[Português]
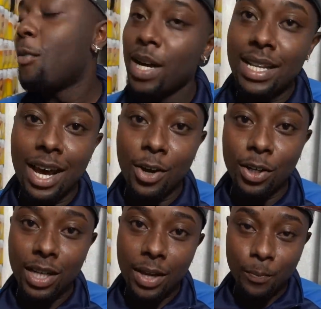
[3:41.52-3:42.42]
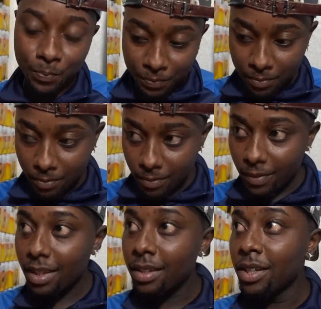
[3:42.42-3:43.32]
Já Manda puxa, outra. Amor, já puxa
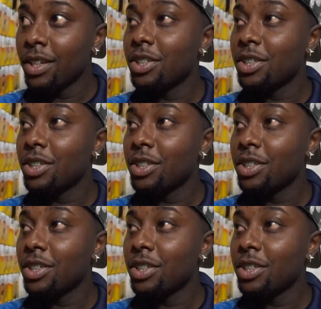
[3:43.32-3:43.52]
outra.